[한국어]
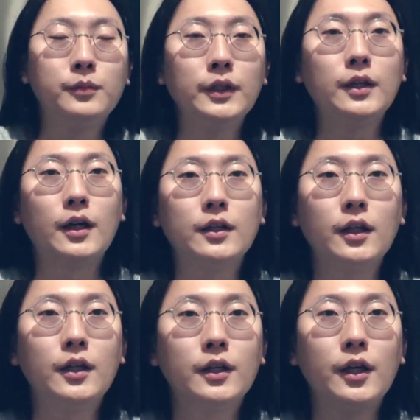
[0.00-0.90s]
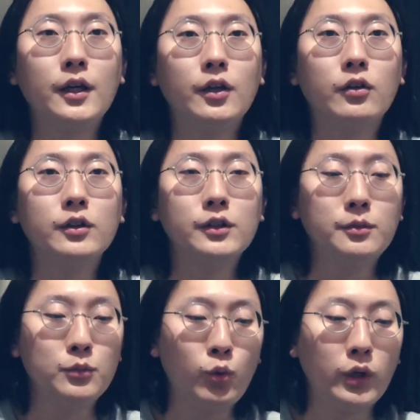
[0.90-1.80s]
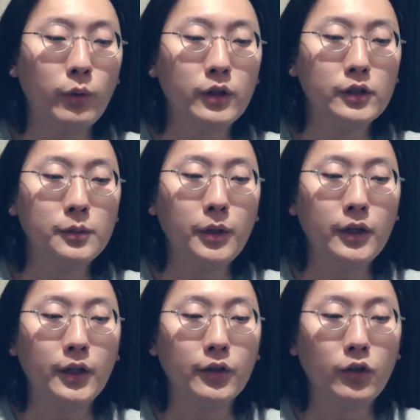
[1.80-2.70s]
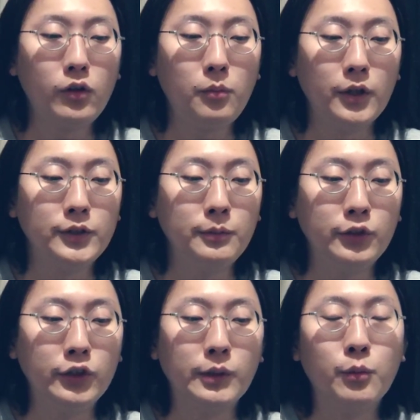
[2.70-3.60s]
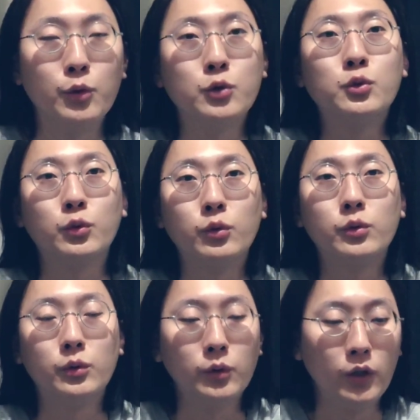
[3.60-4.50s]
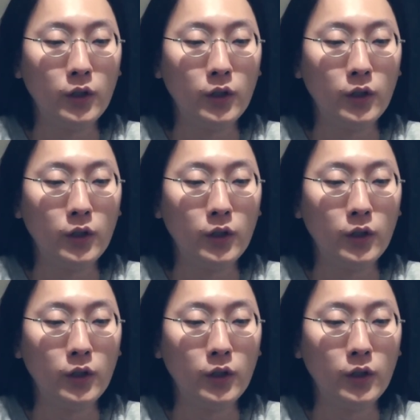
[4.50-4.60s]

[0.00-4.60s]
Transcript: 일단 간단하게 연금 조기 환급에 대해서 말씀드리자면 이 정도고,